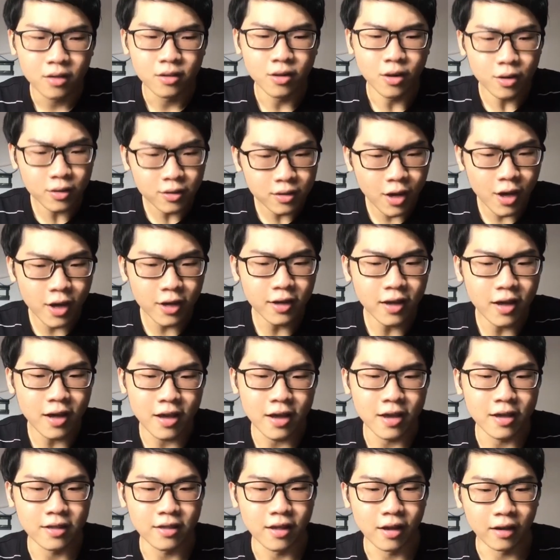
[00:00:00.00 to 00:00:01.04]
đương nhiên
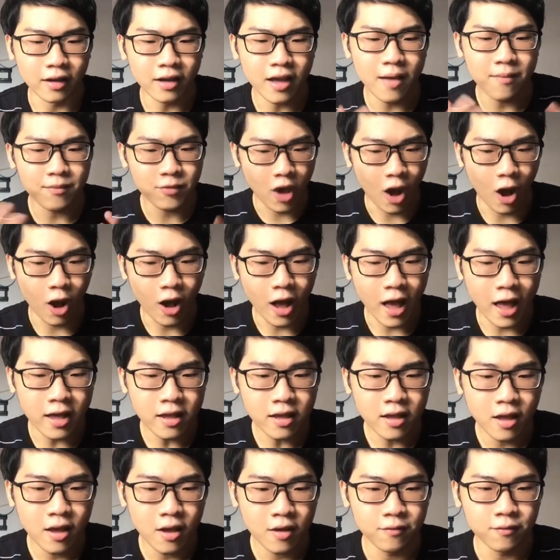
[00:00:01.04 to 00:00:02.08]
thì những em nhỏ ấy
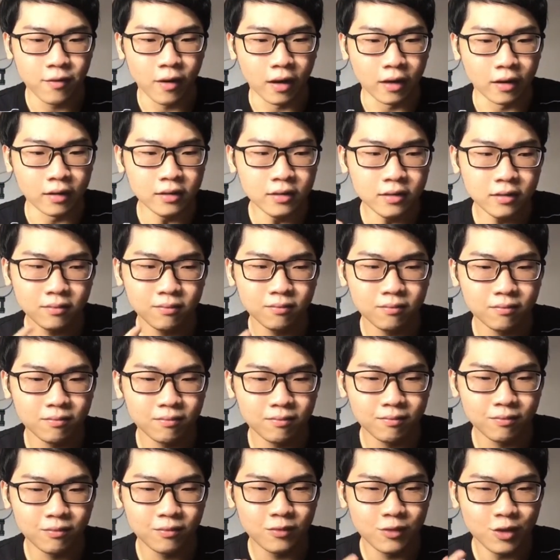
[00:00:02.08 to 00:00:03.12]
vẫn
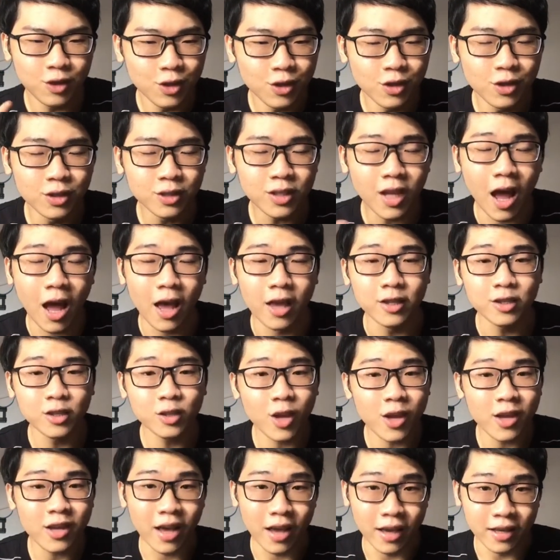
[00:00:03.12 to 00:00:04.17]
chưa thể
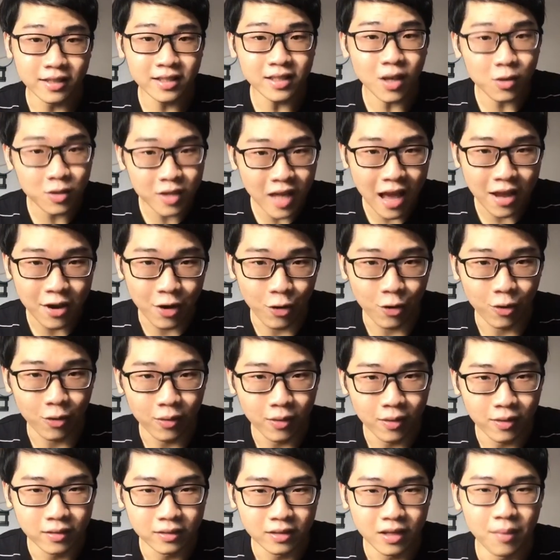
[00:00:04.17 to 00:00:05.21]
suy nghĩ sâu xa được
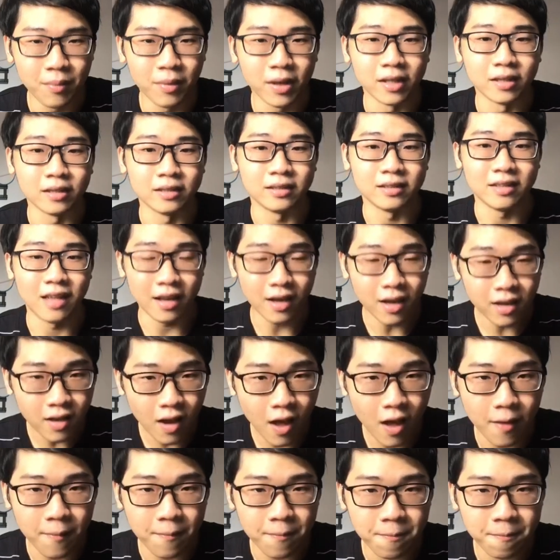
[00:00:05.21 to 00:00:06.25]
nên mình giải thích
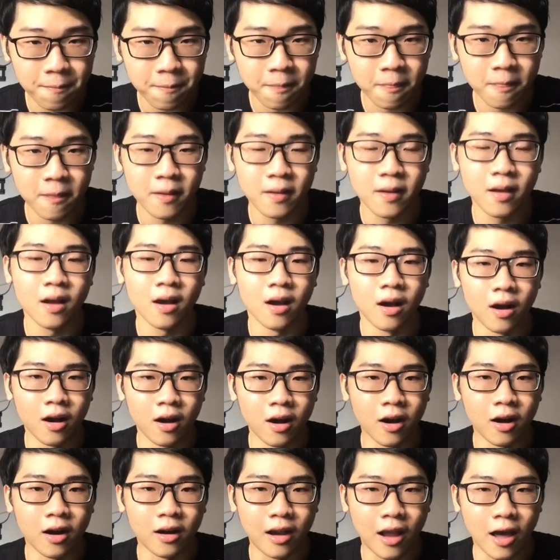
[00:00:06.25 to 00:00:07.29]
thêm
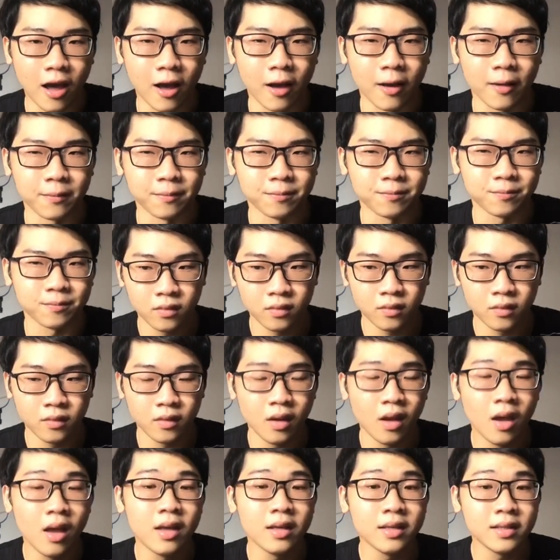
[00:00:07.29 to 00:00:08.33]
ờ, là
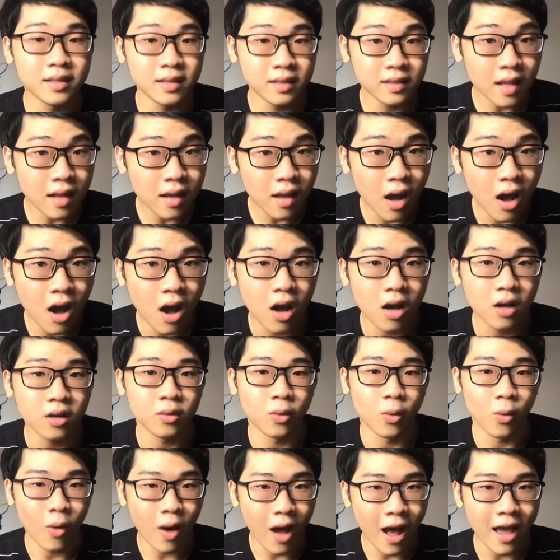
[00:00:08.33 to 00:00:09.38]
sticker
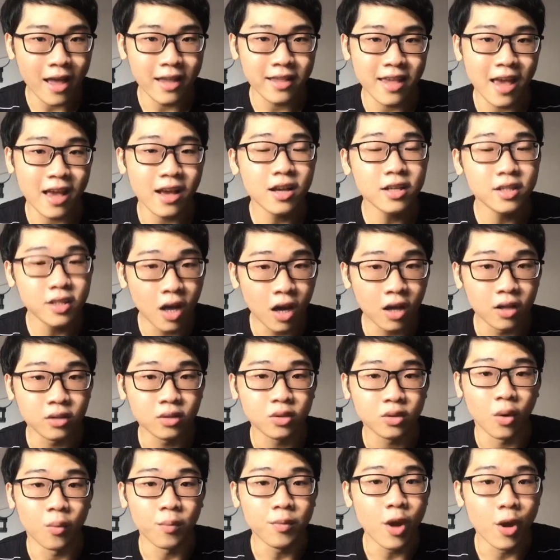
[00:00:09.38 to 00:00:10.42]
của ai dán ở trên
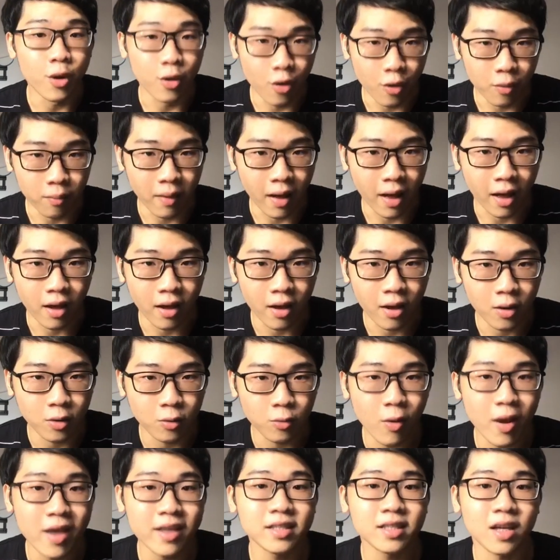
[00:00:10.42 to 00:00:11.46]
cũng đều được mà
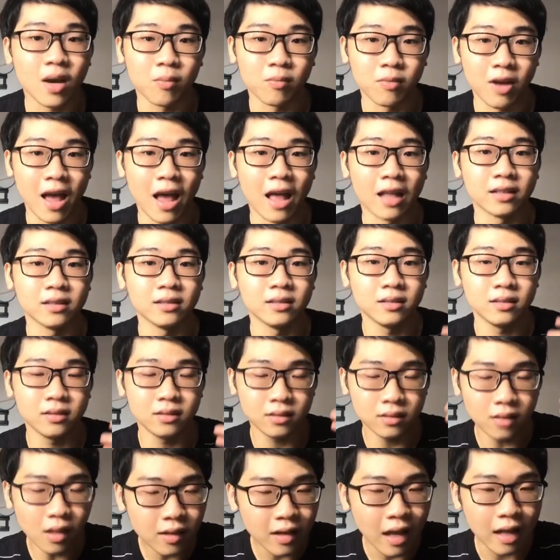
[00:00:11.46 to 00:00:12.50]
quan trọng là
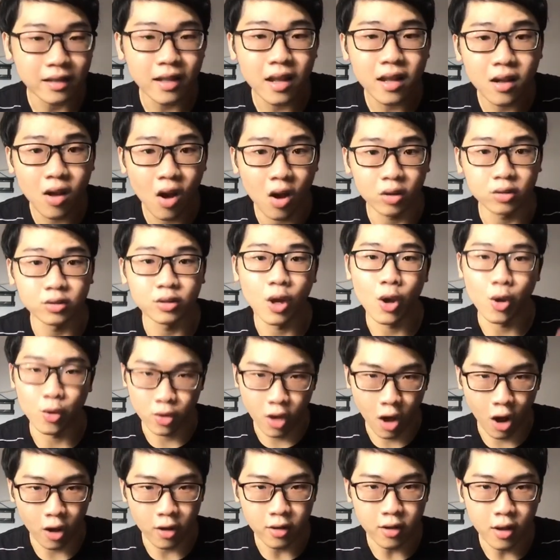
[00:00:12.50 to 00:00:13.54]
tất cả các con đều
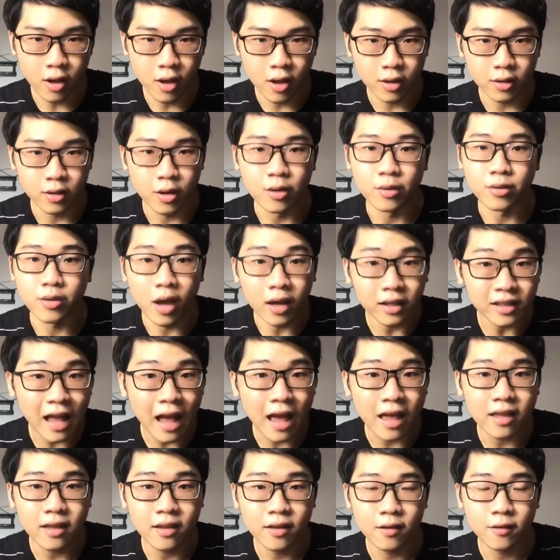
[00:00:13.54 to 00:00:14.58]
giỏi đều giơ
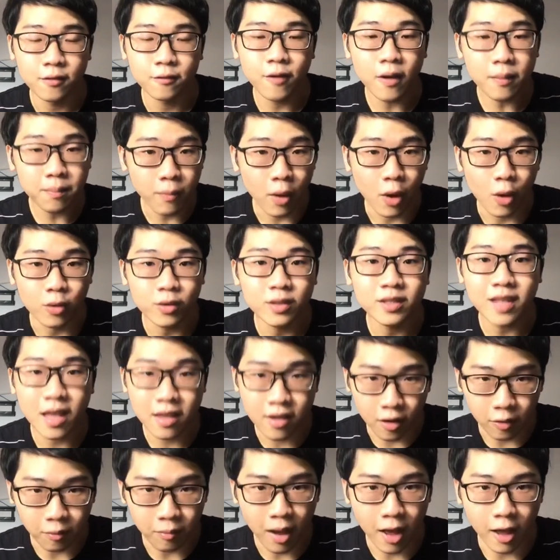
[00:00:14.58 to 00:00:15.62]
tay phát biểu xây
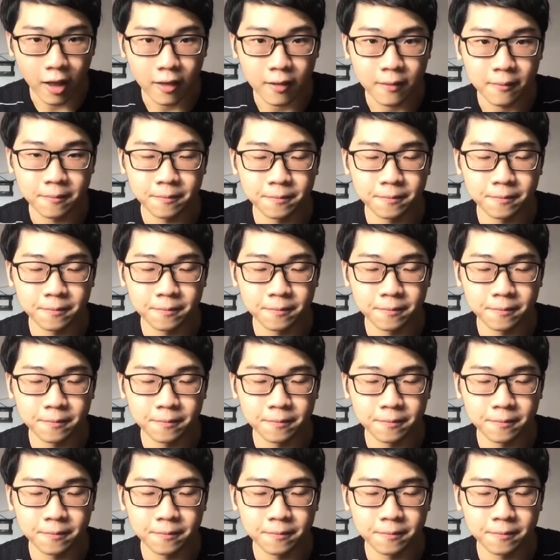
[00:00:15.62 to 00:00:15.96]
dựng bài